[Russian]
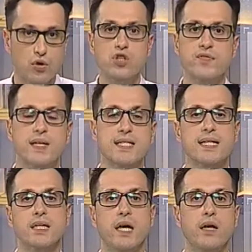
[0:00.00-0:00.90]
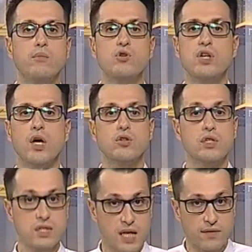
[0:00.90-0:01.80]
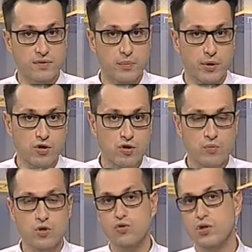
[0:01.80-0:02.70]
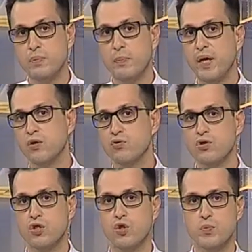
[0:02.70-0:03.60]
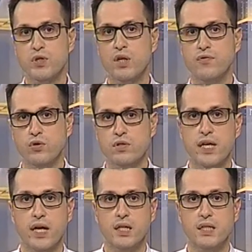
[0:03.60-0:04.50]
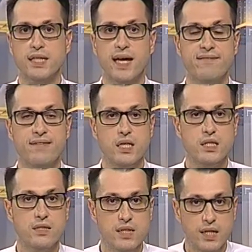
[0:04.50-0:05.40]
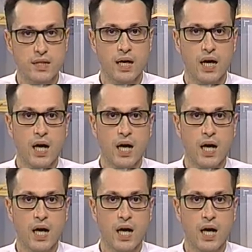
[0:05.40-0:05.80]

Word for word: Дождь в Краснодаре обещают и завтра, причем, судя по прогнозу синоптиков, он зарядит на весь день.